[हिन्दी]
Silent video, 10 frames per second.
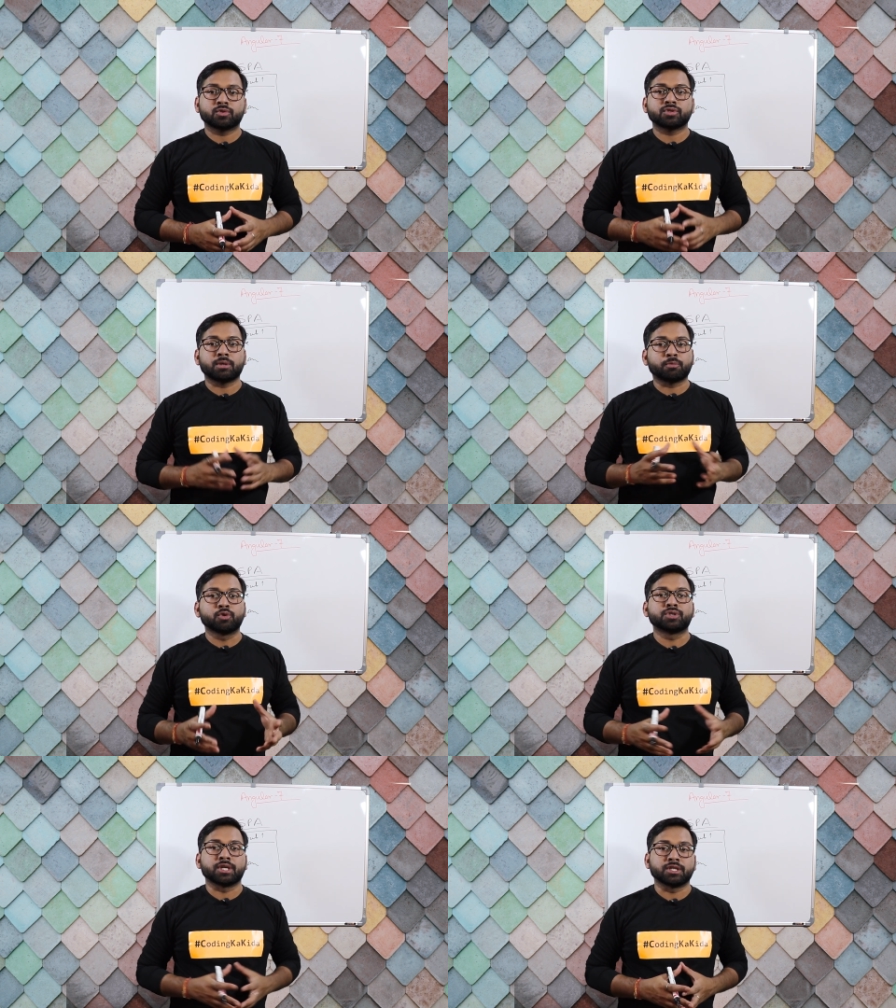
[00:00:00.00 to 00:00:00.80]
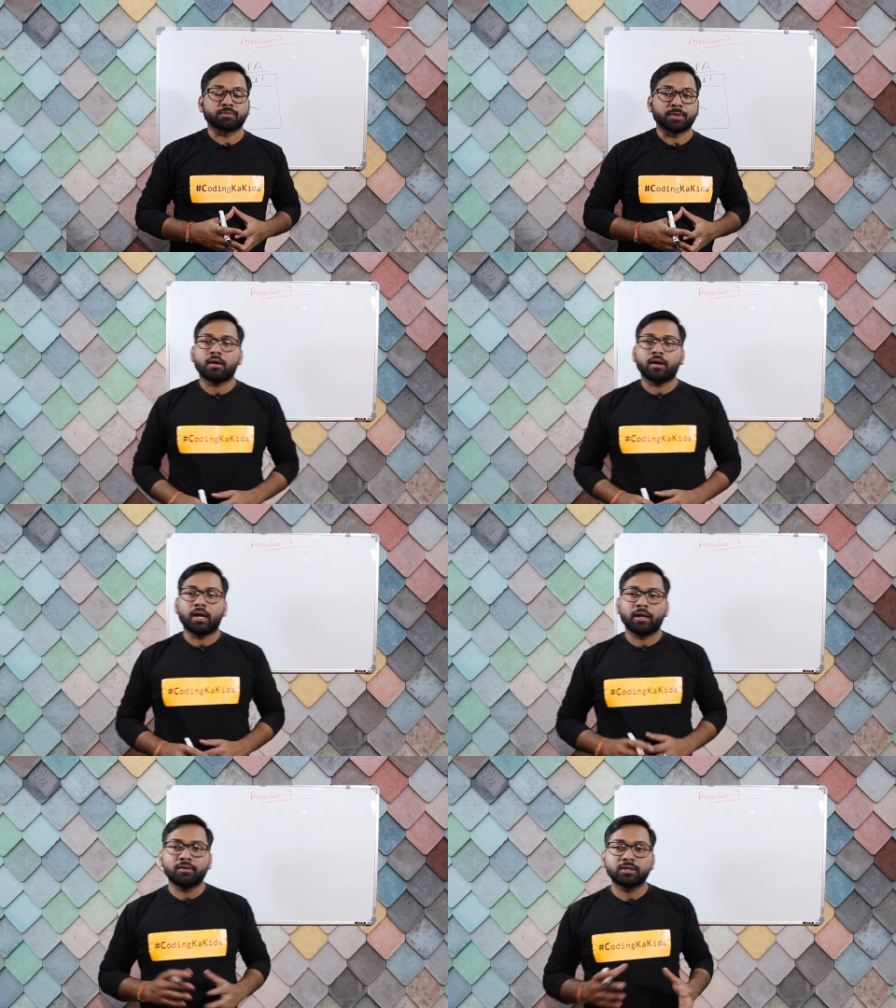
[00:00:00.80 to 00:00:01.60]
तो सब कुछ है इसमें
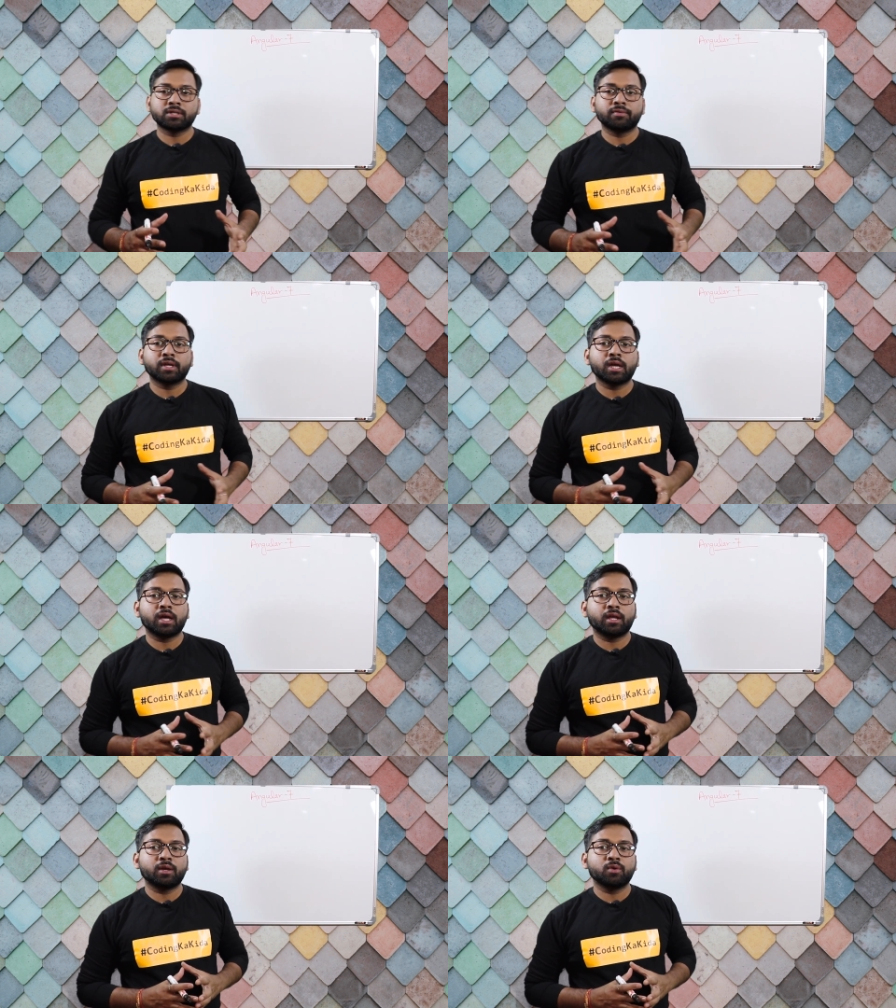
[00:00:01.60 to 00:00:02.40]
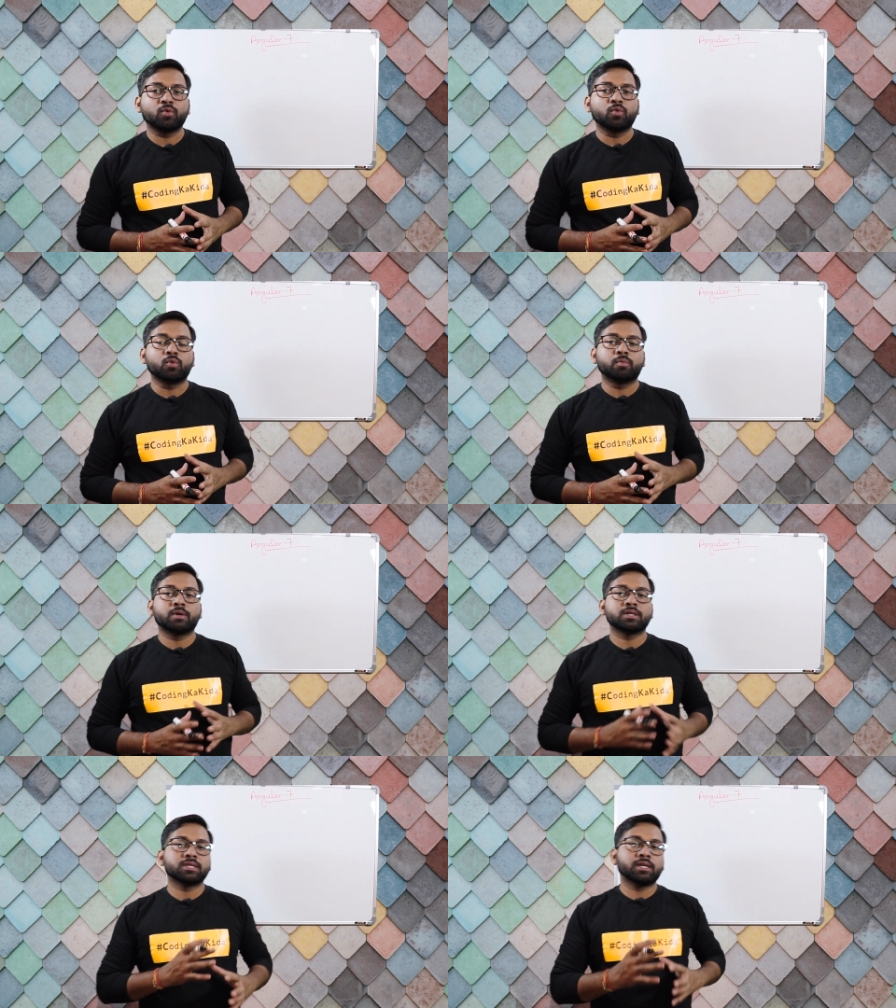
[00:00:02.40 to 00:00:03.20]
एंगुलर सेवन क्या है कि
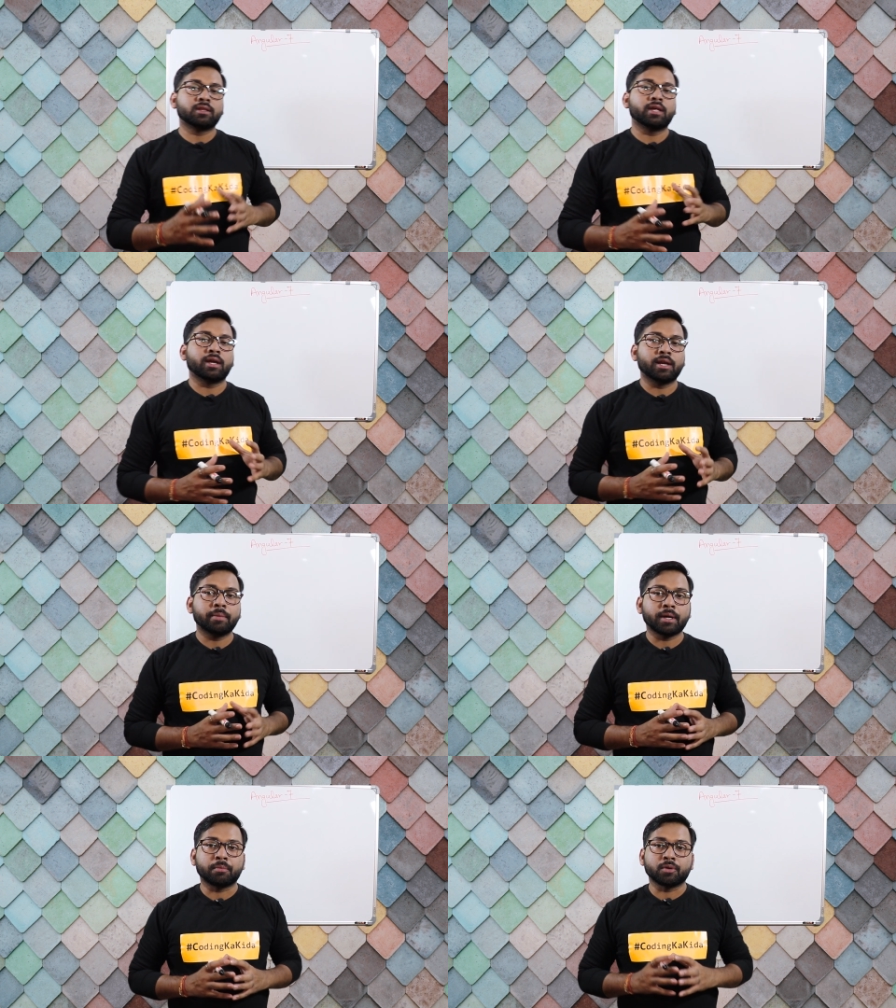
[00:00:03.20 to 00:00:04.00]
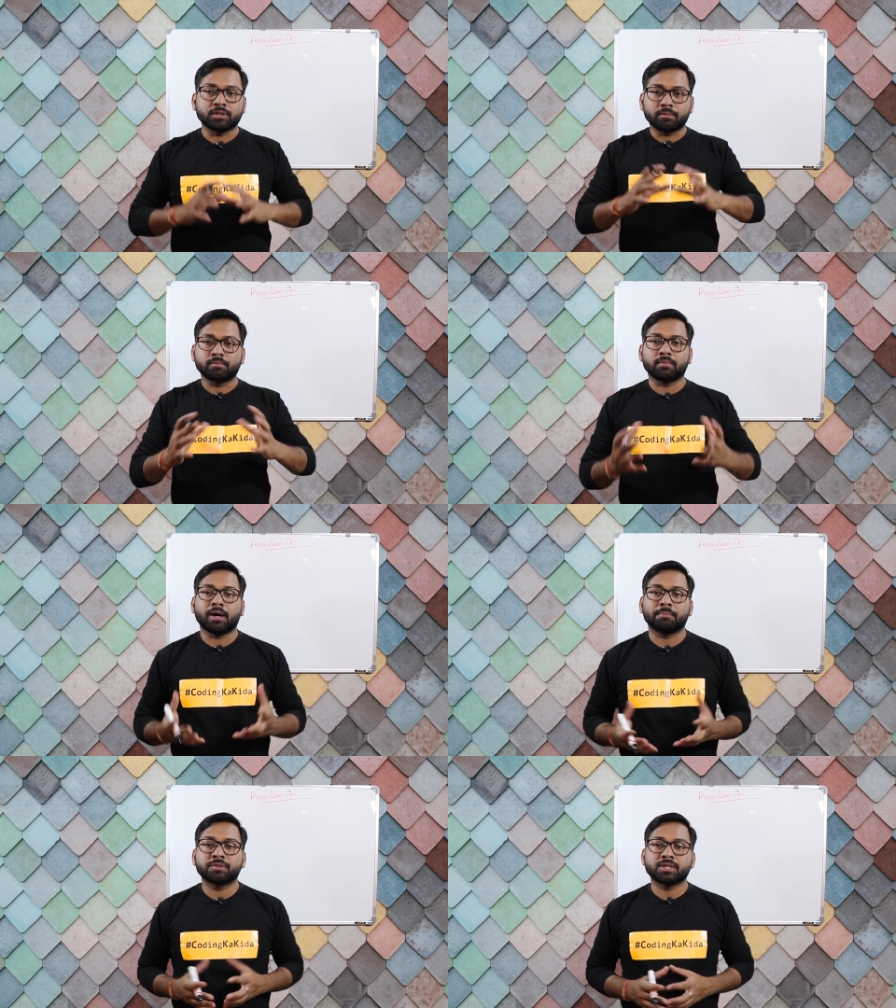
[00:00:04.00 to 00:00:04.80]
ऊपर से देखने पे आपको जब
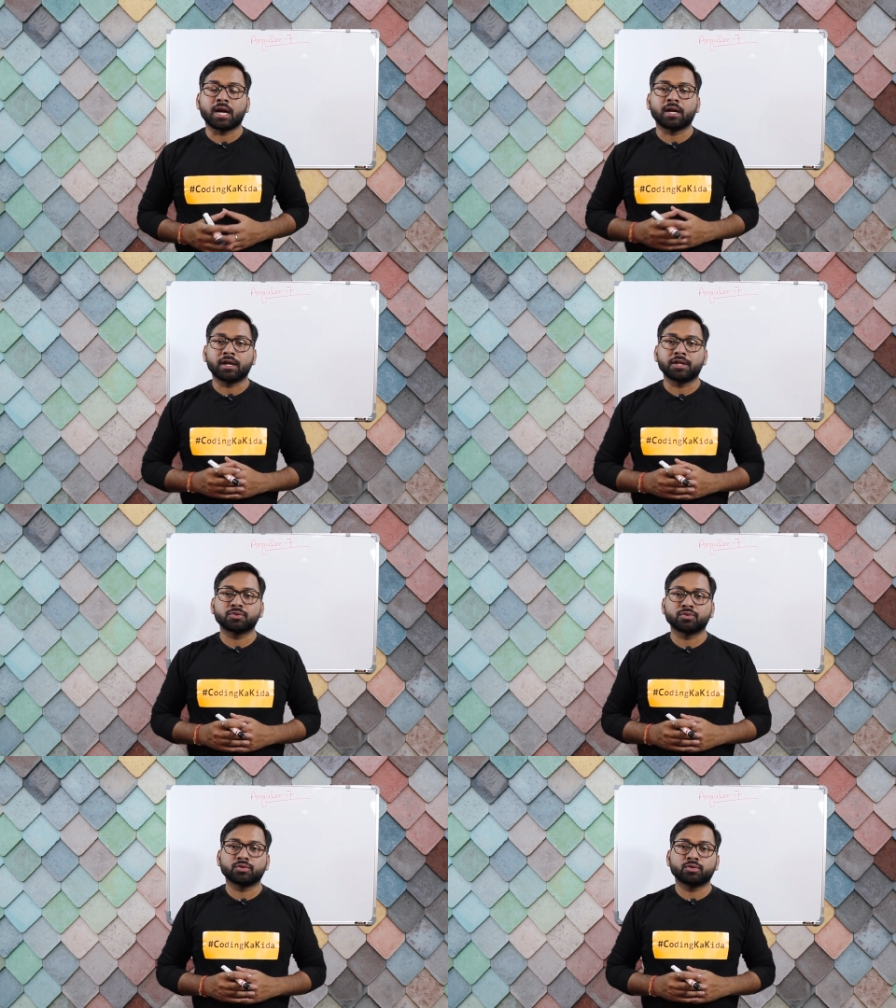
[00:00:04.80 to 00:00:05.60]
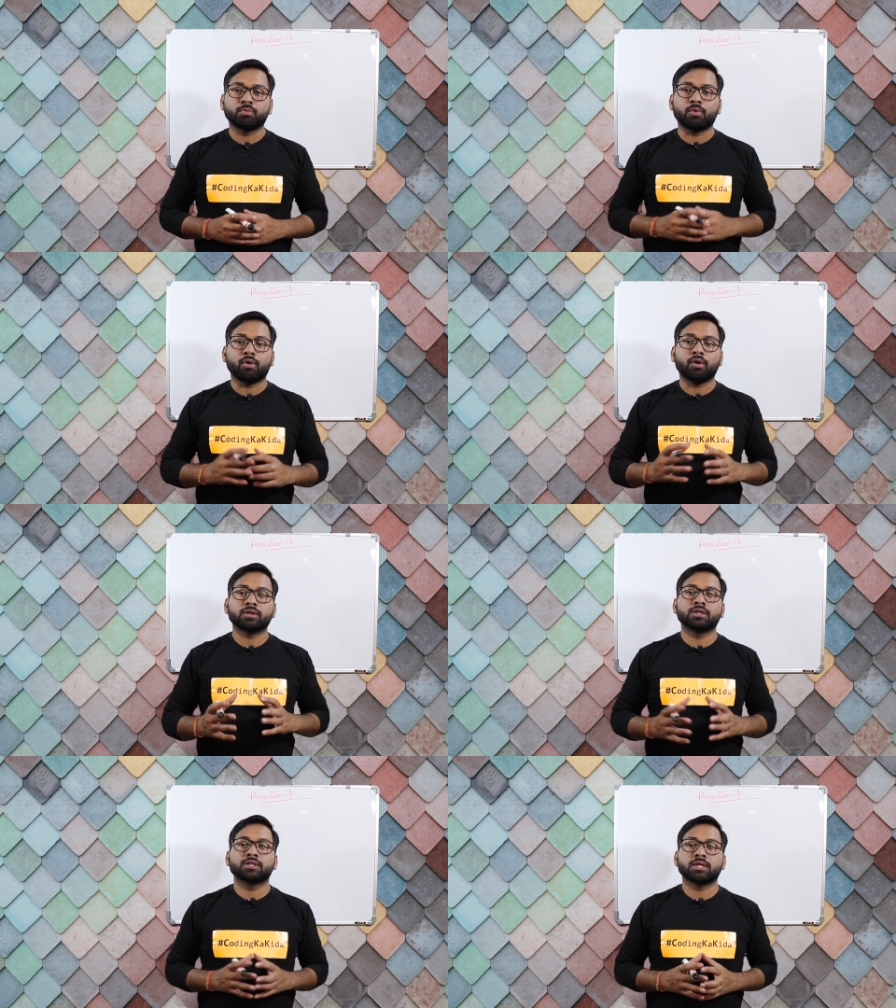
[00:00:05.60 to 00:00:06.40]
आप स्टार्ट करने सोचो तो
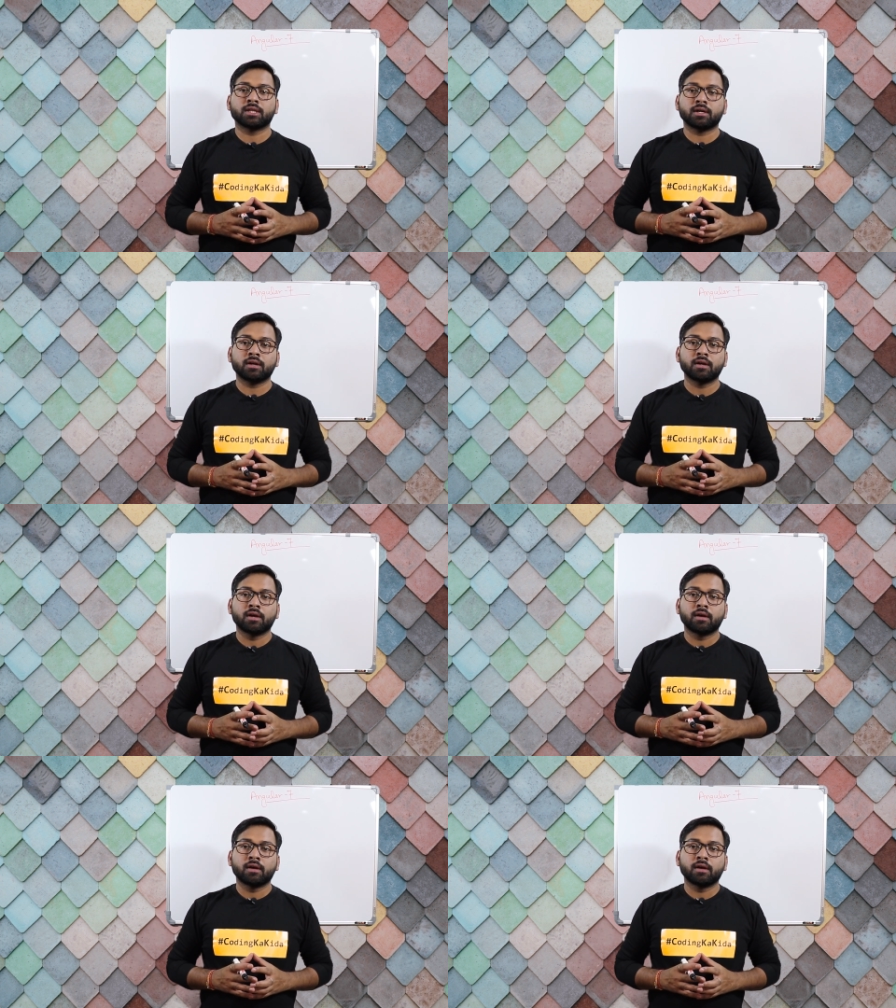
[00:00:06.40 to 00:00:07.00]
बहुत ही ज़्यादा